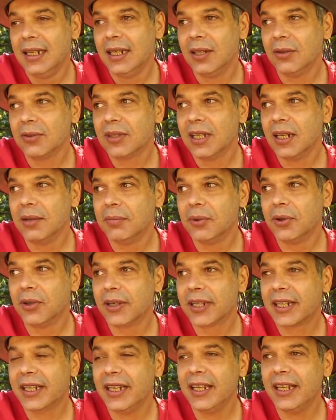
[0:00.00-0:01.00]
É um
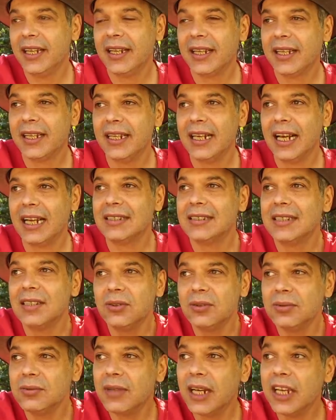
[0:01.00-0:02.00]
tambor que, que nasce
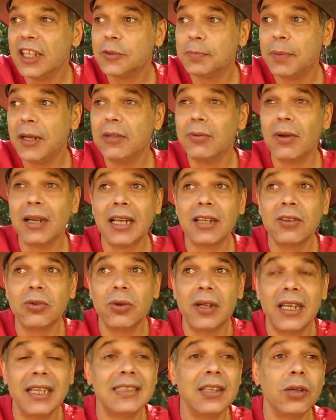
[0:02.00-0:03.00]
de um respeito à
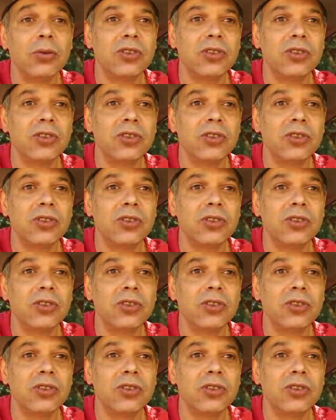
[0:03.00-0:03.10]
natureza,